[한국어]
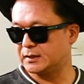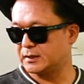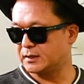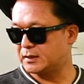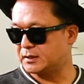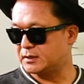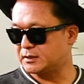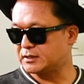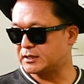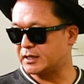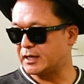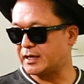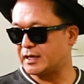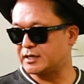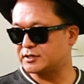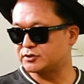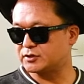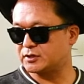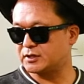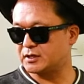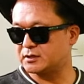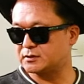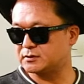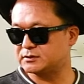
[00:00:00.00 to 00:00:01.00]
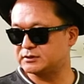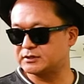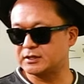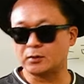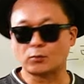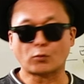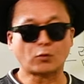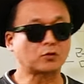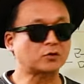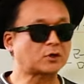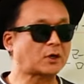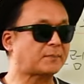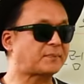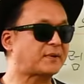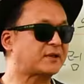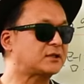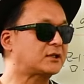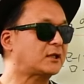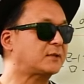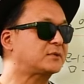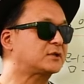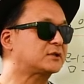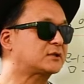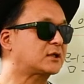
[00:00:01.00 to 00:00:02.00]
이게 예전에는 이제 코로나
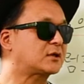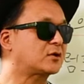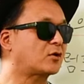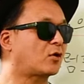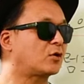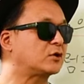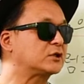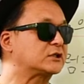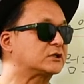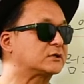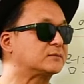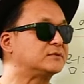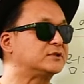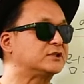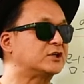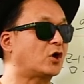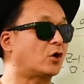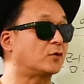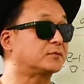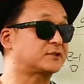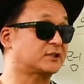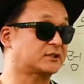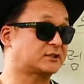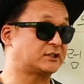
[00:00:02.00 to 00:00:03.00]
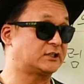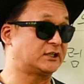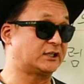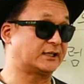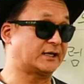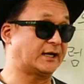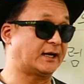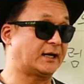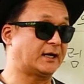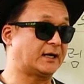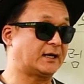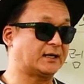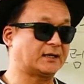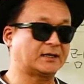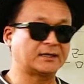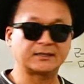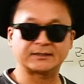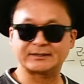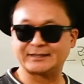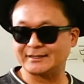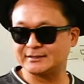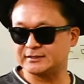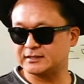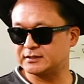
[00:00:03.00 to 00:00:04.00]
팬데믹 때는 거의 금리가 없었으니까
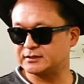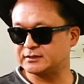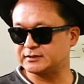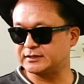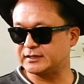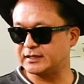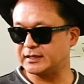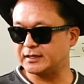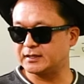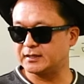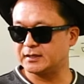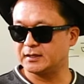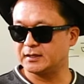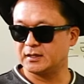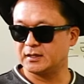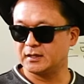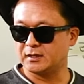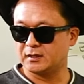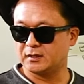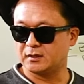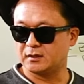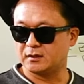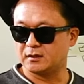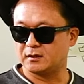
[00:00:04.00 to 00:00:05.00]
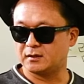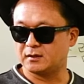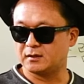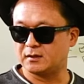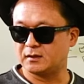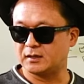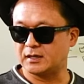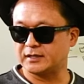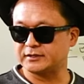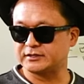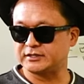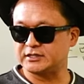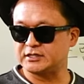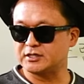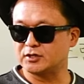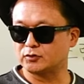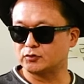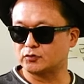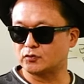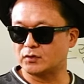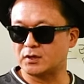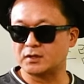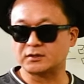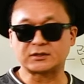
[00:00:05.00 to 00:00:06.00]
낮았는데 한 2년
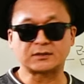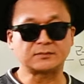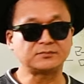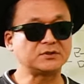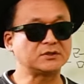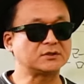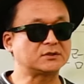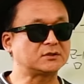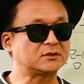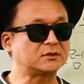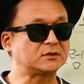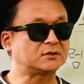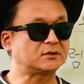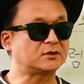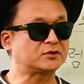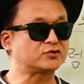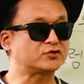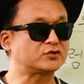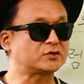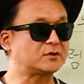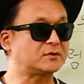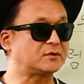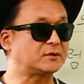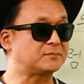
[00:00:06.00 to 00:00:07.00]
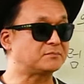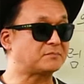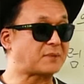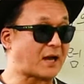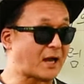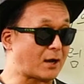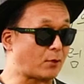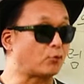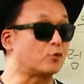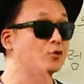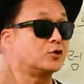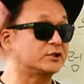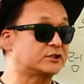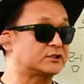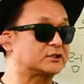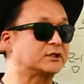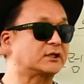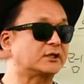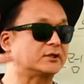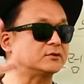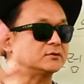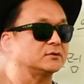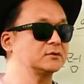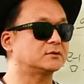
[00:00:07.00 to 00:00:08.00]
동안 금리를 연준이 막
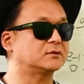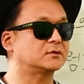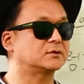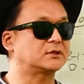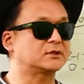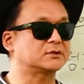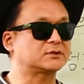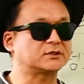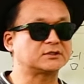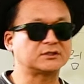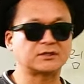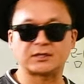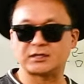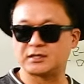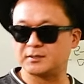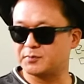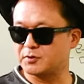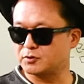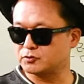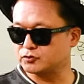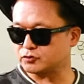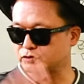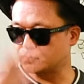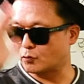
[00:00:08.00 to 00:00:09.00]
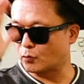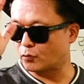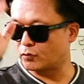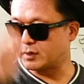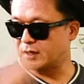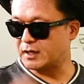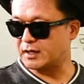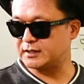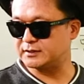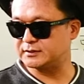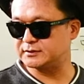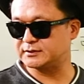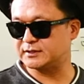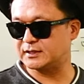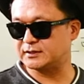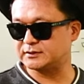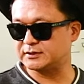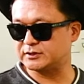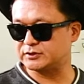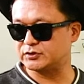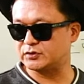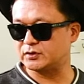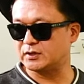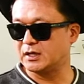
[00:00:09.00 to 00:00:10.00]
올렸잖아요. 그래서 이제 이게 평균적으로 올라가 있는
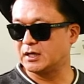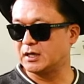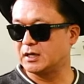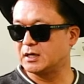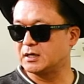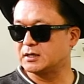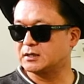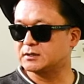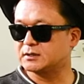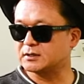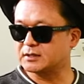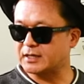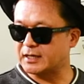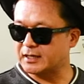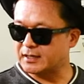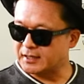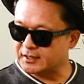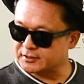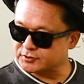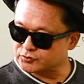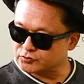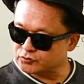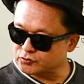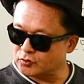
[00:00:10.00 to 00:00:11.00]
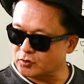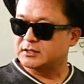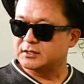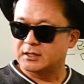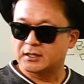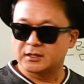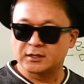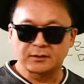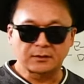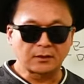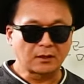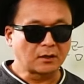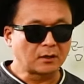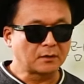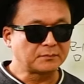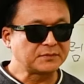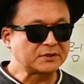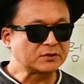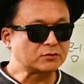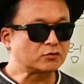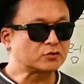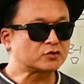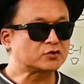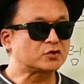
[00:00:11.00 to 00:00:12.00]
상태죠. 그렇게 해가지고
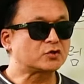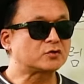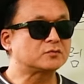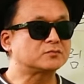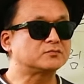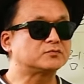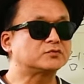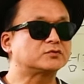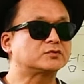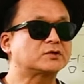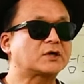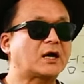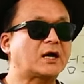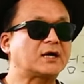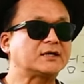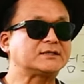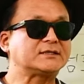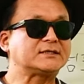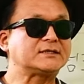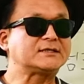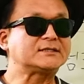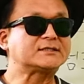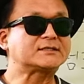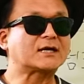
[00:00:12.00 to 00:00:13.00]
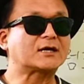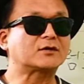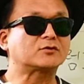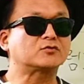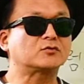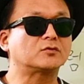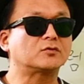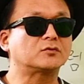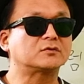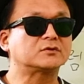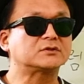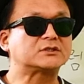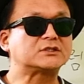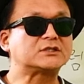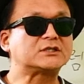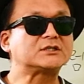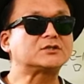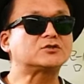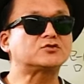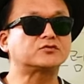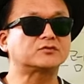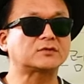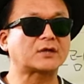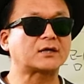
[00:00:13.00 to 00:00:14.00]
미국 정부가 이자로
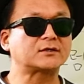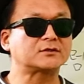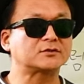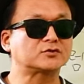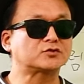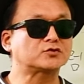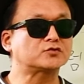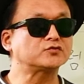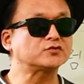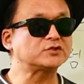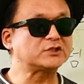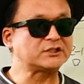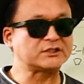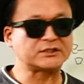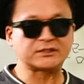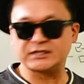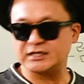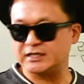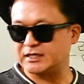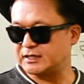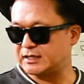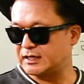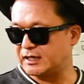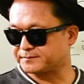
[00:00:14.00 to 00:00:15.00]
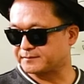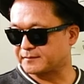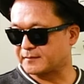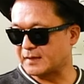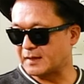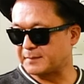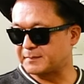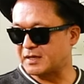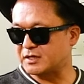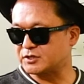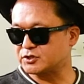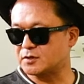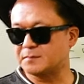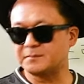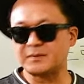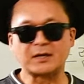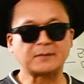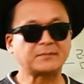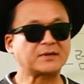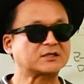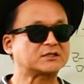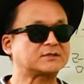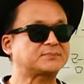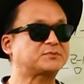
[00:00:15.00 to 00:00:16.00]
지출하는 순이자가
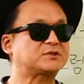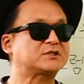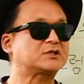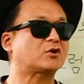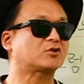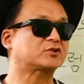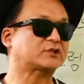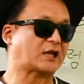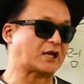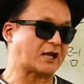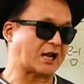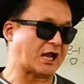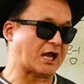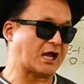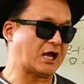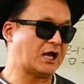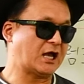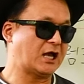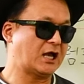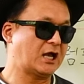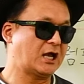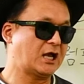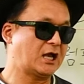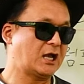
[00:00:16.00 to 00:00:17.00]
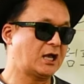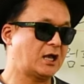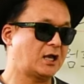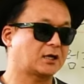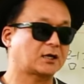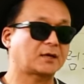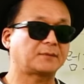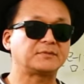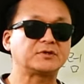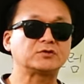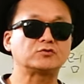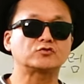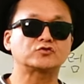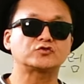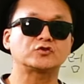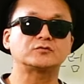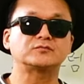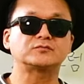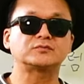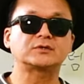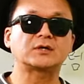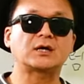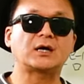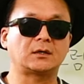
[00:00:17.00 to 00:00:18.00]
8,817억 달러. 그러니까 미국
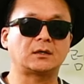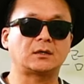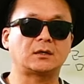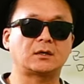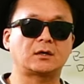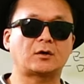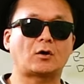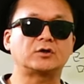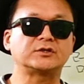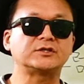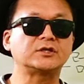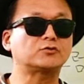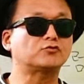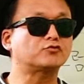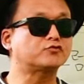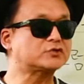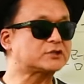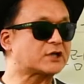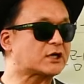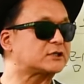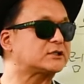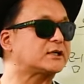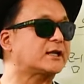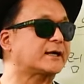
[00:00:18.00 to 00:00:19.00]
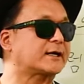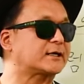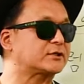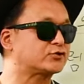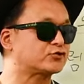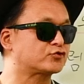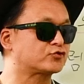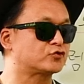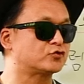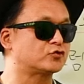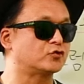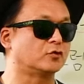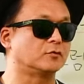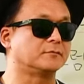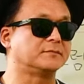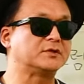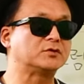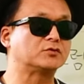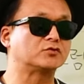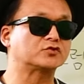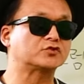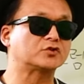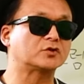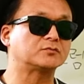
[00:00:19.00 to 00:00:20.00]
정부가 어디에 투자를 해가지고
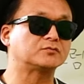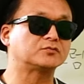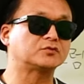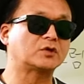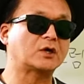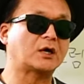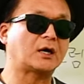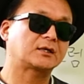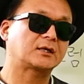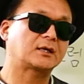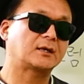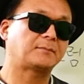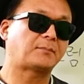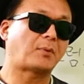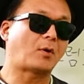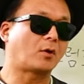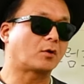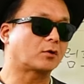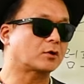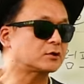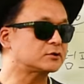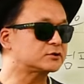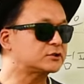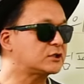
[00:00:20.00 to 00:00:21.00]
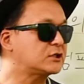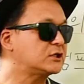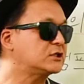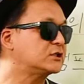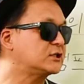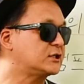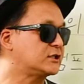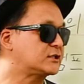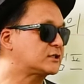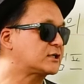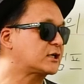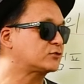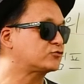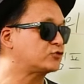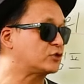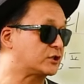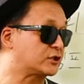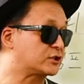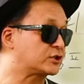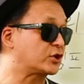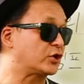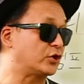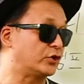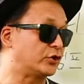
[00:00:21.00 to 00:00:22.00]
미국 정부가 벌어들이는 이자도
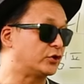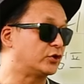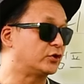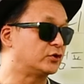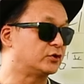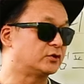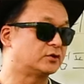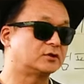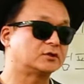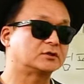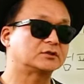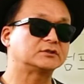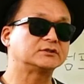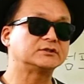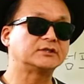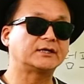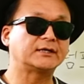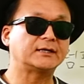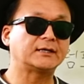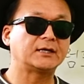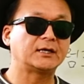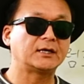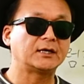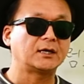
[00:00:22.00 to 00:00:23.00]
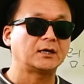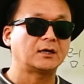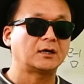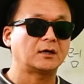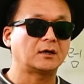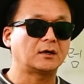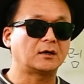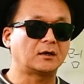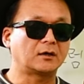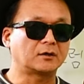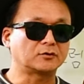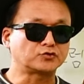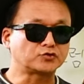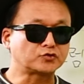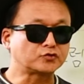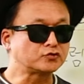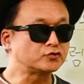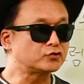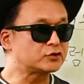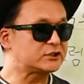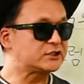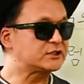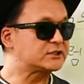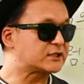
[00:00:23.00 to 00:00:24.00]
있어요. 근데
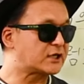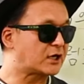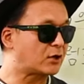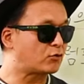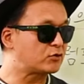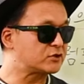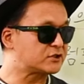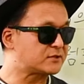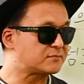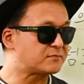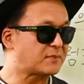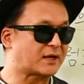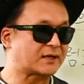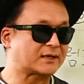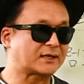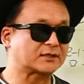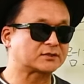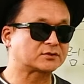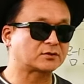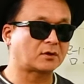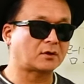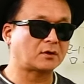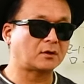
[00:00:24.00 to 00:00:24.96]
주는 이자가 훨씬 많아서